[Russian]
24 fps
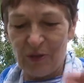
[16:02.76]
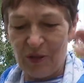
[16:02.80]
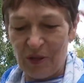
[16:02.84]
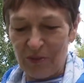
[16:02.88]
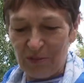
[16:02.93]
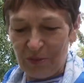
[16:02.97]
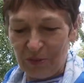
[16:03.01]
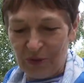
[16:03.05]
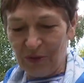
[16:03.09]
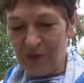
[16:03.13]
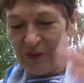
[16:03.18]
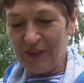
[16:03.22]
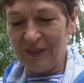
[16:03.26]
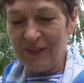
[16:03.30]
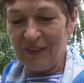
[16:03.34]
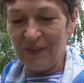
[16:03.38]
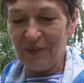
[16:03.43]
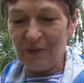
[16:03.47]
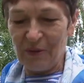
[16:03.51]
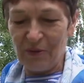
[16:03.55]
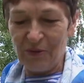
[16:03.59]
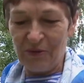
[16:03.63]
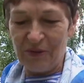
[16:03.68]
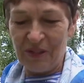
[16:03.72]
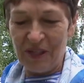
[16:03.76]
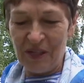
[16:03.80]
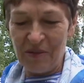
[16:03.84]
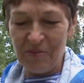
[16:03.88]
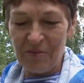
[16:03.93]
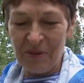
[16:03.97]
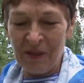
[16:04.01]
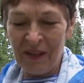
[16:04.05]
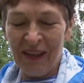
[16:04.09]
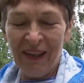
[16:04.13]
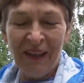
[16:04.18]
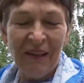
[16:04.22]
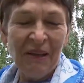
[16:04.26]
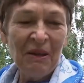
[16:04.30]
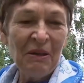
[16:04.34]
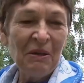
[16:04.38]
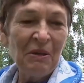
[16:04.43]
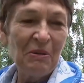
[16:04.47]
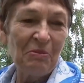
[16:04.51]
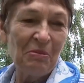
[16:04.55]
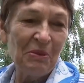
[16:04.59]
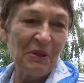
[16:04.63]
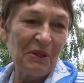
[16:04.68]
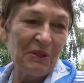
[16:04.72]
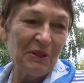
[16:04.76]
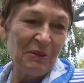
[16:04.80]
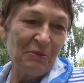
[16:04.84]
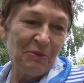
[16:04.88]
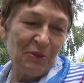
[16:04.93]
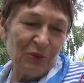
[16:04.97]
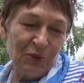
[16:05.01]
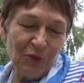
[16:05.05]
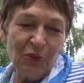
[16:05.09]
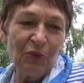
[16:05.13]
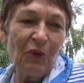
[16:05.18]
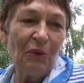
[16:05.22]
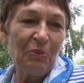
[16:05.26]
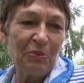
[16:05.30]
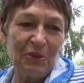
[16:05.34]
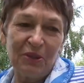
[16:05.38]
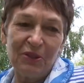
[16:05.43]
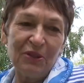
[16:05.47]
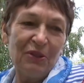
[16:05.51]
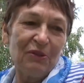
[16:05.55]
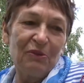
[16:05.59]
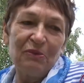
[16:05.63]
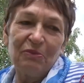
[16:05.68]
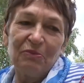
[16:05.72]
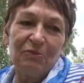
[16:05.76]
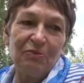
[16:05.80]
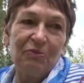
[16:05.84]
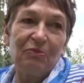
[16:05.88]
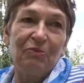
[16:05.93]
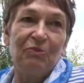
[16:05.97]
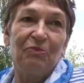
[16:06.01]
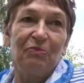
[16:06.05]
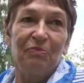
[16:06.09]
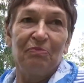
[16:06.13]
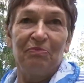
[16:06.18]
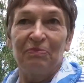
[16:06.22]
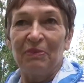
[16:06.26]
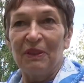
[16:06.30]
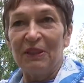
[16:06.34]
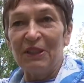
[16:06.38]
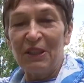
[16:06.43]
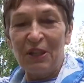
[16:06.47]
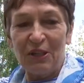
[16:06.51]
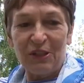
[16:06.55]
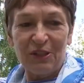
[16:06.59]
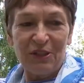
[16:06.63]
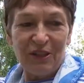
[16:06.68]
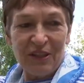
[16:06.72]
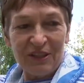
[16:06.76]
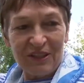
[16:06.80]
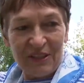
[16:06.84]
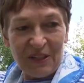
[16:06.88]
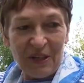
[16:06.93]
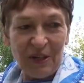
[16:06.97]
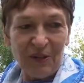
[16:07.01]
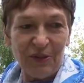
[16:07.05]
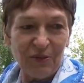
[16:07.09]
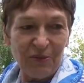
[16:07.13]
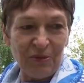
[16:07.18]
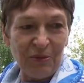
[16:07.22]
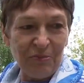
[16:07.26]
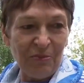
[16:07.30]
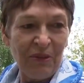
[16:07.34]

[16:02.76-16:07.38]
я буду высоко в небе. И поэтому, ну, вообще, энергия сразу,